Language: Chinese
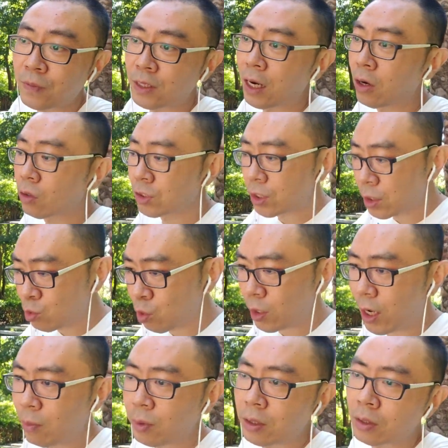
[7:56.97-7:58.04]
然后接触了
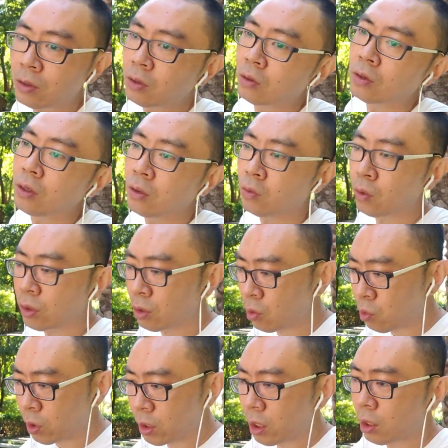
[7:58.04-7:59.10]
他们以后，我又
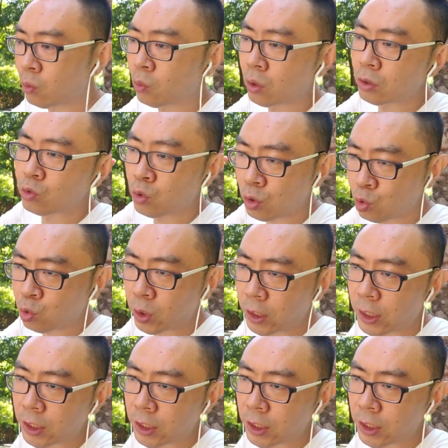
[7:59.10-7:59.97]
回到了我最初的那